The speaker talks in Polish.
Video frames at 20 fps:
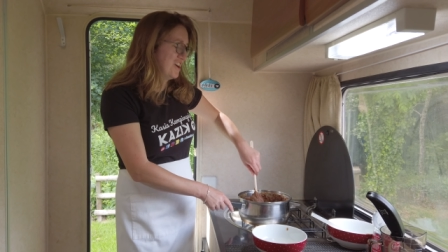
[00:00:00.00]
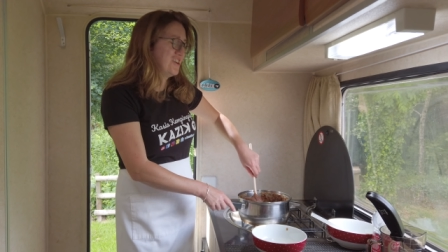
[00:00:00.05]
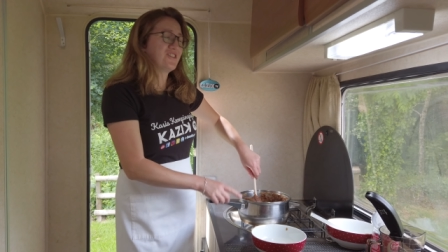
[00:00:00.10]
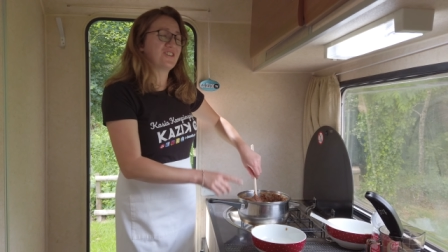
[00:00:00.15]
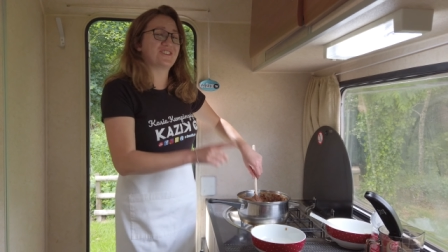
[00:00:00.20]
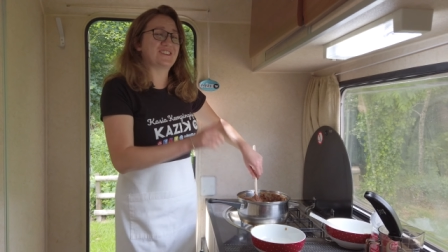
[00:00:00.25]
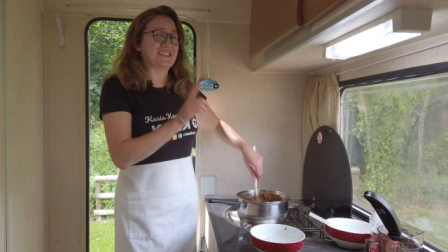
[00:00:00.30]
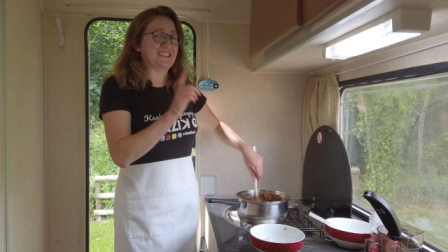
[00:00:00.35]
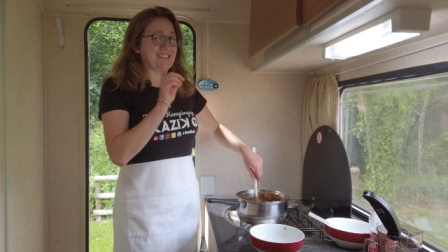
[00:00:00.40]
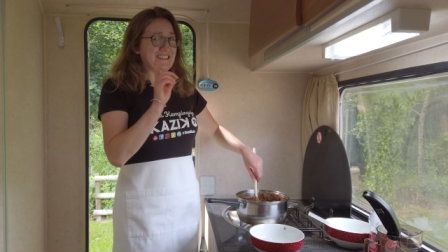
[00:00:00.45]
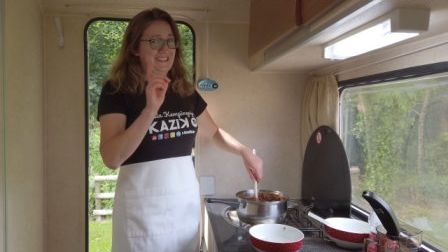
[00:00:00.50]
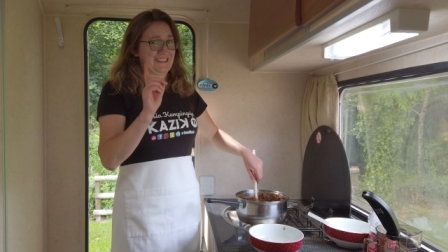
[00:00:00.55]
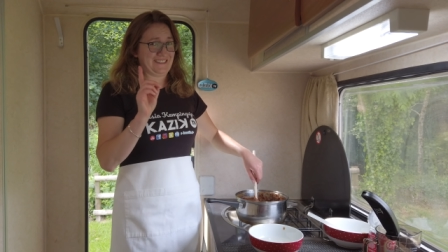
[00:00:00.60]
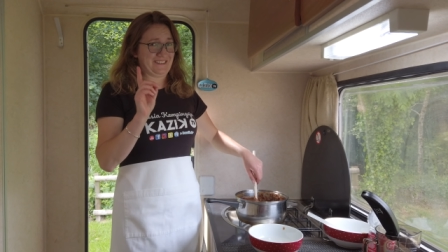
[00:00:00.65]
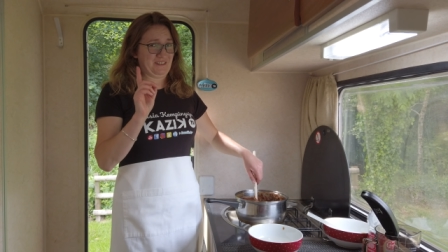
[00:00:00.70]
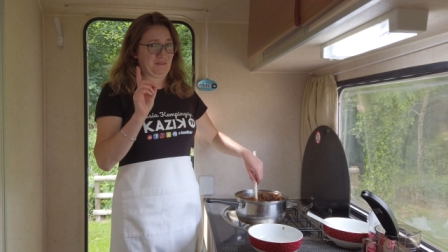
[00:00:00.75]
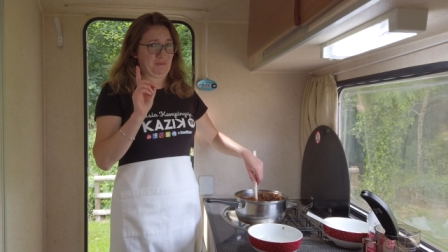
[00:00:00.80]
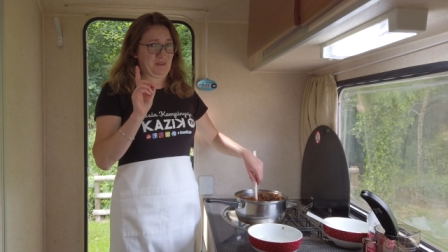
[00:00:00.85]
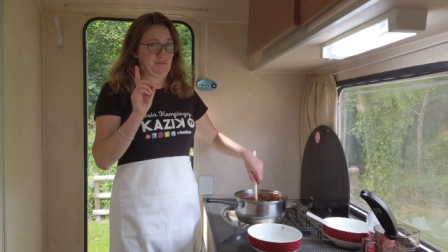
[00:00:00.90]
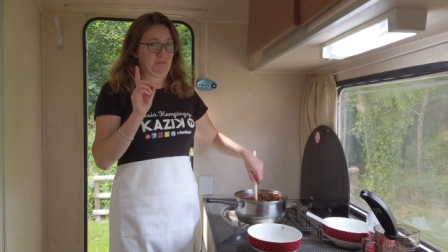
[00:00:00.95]
To też nie
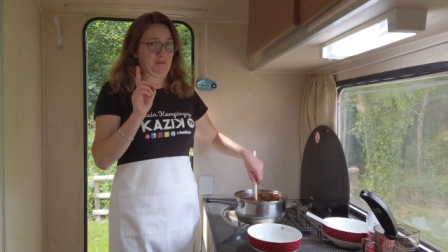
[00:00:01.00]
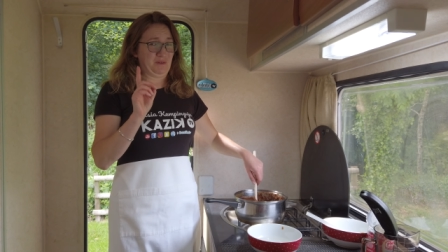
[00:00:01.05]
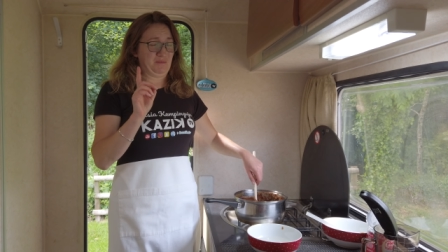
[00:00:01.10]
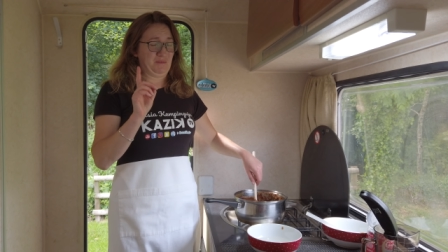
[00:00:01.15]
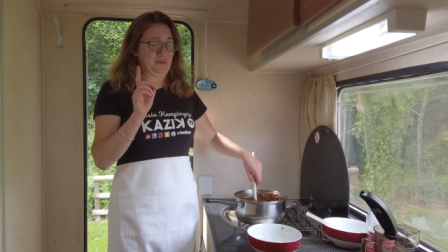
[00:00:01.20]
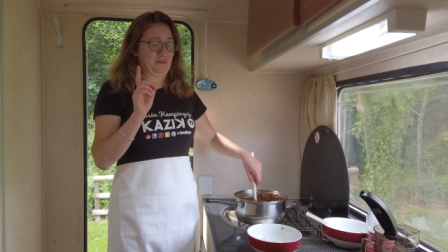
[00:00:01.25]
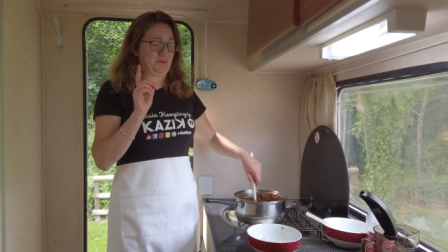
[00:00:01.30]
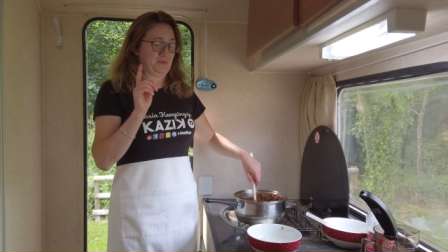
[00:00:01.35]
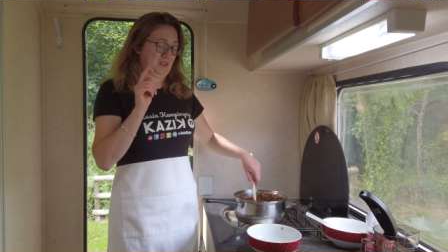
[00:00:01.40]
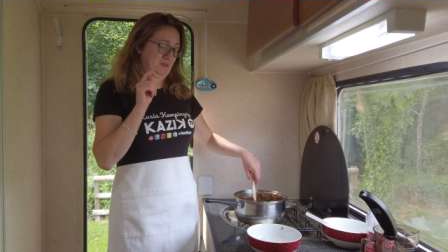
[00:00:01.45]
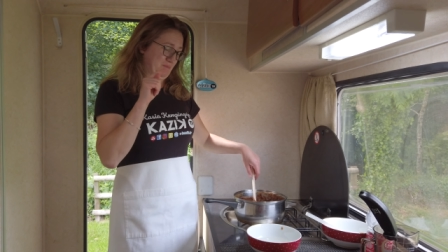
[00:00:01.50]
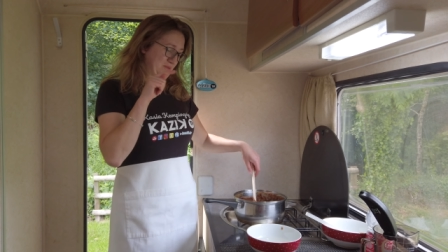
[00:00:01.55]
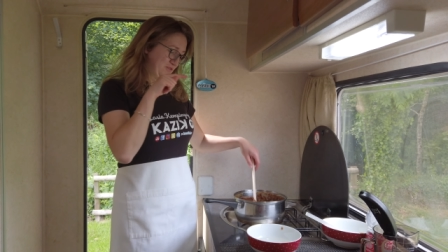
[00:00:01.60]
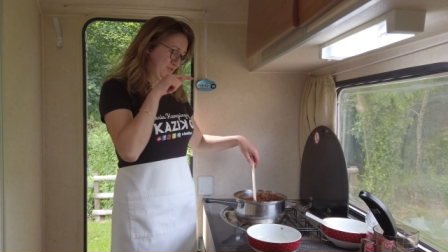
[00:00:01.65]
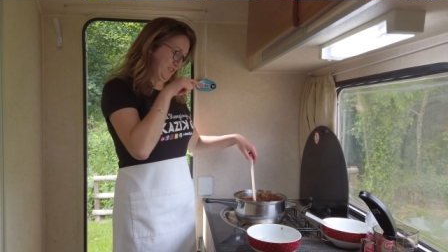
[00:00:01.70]
jest dobry pomysł, żeby